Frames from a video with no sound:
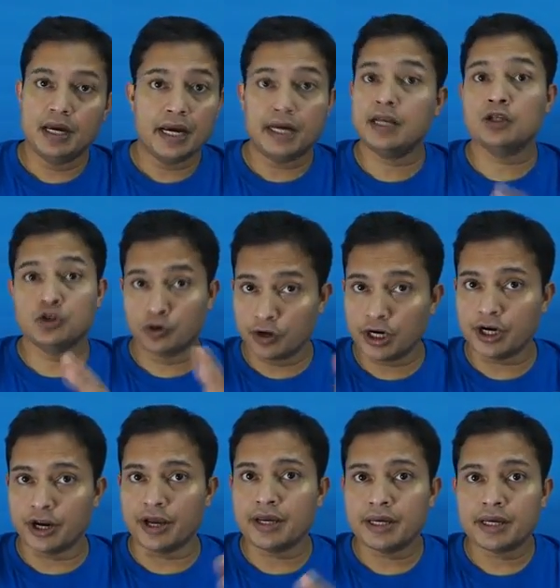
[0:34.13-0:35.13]
এটা জরুরি
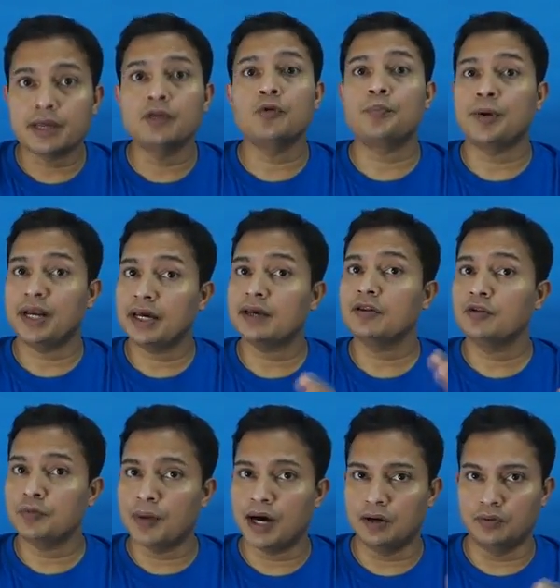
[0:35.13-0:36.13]
নয় কিন্তু পেলে
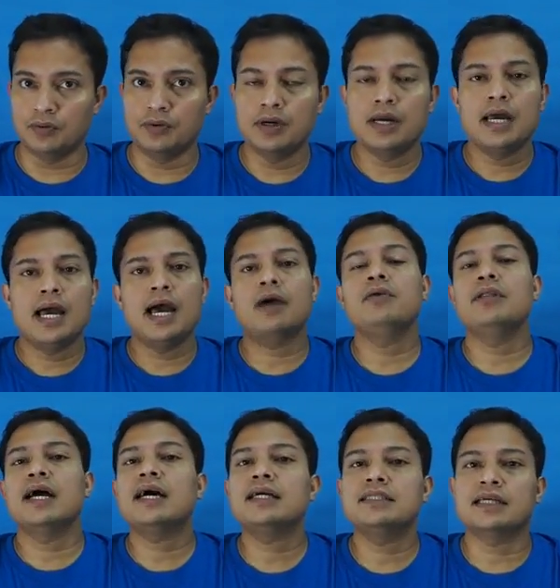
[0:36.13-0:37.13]
কিন্তু ভালো এখন
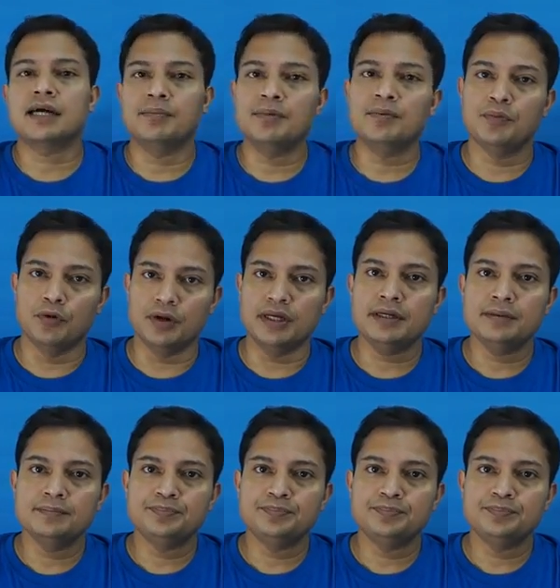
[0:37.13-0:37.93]
দেখা যাক আমি বলি